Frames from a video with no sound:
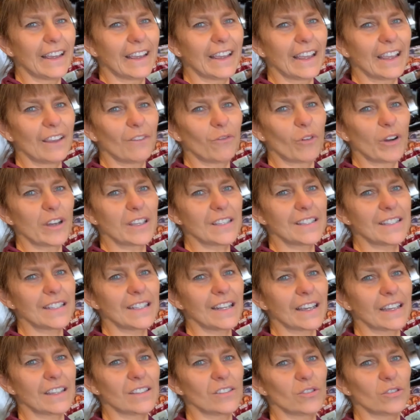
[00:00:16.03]
Et voici
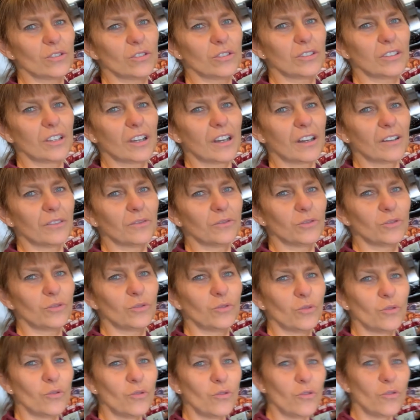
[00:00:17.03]
le résultat.
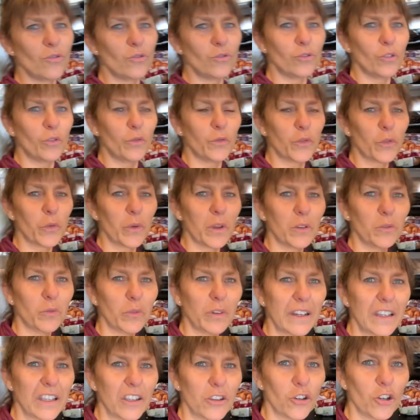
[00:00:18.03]
Tous nos fruits et nos
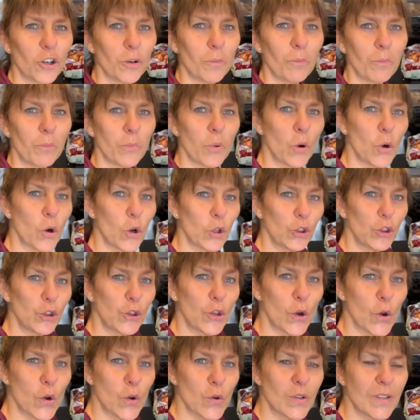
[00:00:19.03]
légumes pour
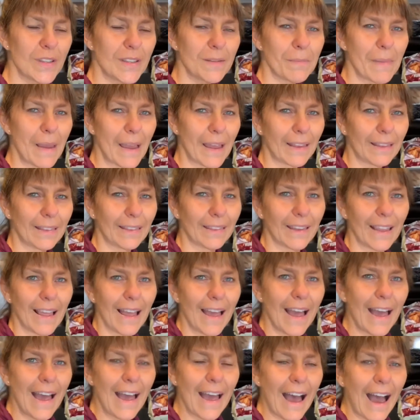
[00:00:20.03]
deux semaines.
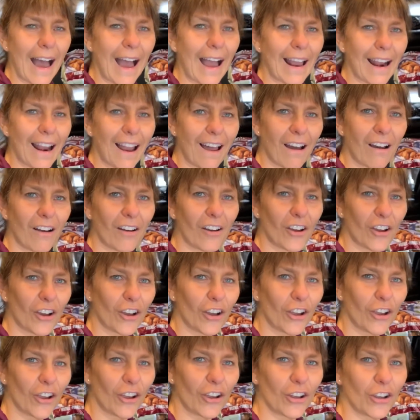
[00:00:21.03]
Alors,
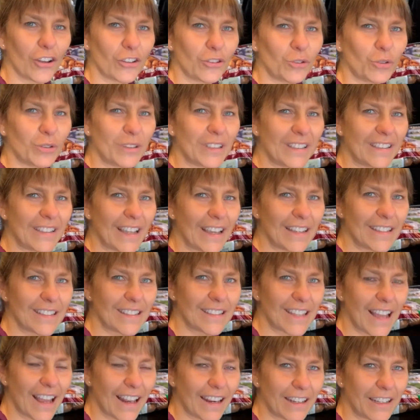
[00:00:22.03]
euh, tout est
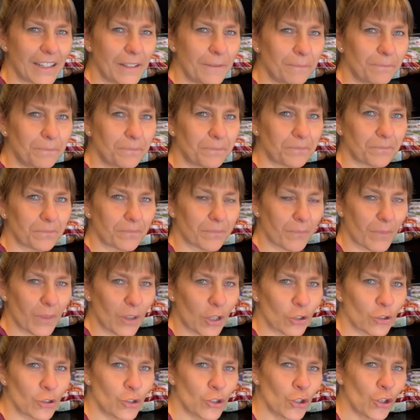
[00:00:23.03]
installé
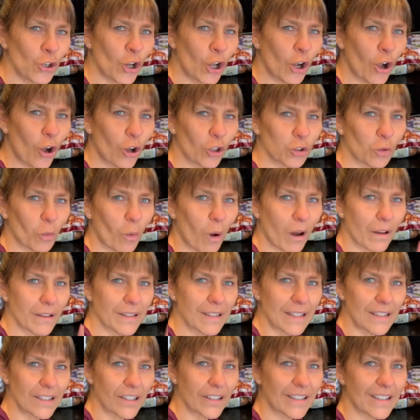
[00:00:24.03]
sur le comptoir.
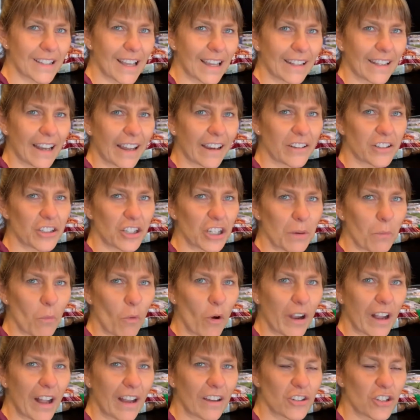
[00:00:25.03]
C'est ça que ça a l'air chez
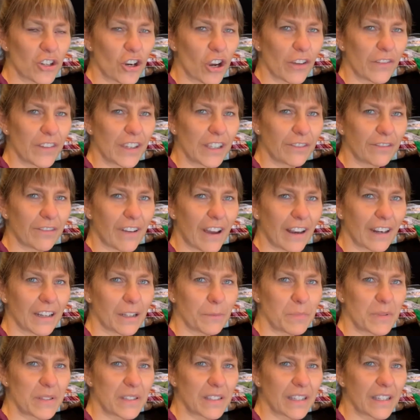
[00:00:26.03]
moi quand je reviens de faire
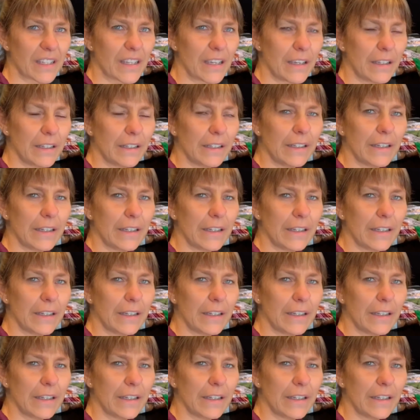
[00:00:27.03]
l'épicerie.